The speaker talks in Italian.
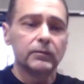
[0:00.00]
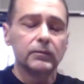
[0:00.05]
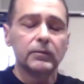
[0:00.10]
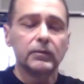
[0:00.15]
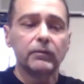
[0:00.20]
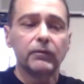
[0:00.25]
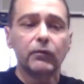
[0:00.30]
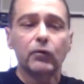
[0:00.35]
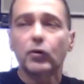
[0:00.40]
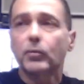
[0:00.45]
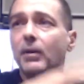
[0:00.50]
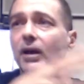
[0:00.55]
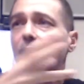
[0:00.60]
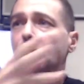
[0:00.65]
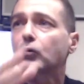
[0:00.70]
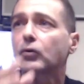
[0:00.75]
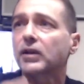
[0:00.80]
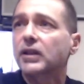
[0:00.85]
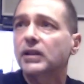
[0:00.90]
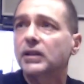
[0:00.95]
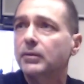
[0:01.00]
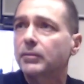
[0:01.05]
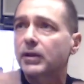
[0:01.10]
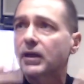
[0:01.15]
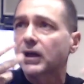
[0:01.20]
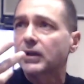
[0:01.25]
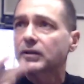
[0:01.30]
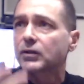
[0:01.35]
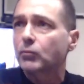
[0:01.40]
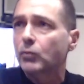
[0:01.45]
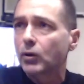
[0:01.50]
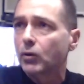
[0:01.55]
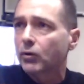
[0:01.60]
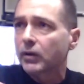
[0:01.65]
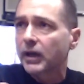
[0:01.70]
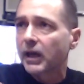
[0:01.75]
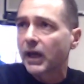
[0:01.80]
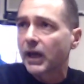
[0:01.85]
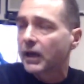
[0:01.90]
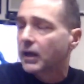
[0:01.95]
in forma algoritmica di quello
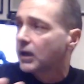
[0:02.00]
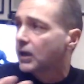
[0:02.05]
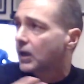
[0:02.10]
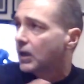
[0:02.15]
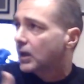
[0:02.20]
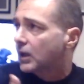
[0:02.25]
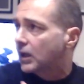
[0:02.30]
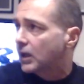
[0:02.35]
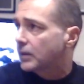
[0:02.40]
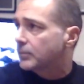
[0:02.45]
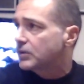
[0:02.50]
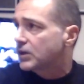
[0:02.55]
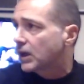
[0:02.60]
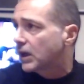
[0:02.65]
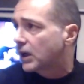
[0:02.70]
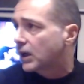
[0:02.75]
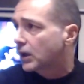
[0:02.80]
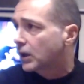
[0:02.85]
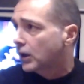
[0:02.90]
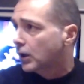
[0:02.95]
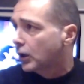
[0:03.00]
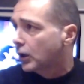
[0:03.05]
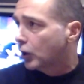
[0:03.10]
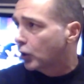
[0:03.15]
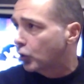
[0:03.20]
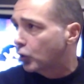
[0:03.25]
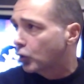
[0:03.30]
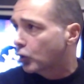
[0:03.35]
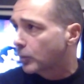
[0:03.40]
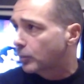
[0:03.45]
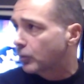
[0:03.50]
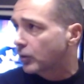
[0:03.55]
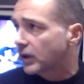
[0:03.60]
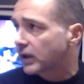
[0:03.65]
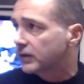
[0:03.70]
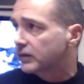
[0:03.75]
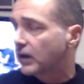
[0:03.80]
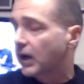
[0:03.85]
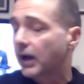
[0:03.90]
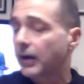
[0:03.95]
che è la mia
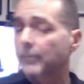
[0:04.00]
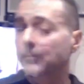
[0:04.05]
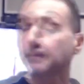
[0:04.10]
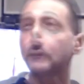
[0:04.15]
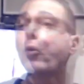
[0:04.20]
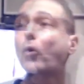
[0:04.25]
corporeità.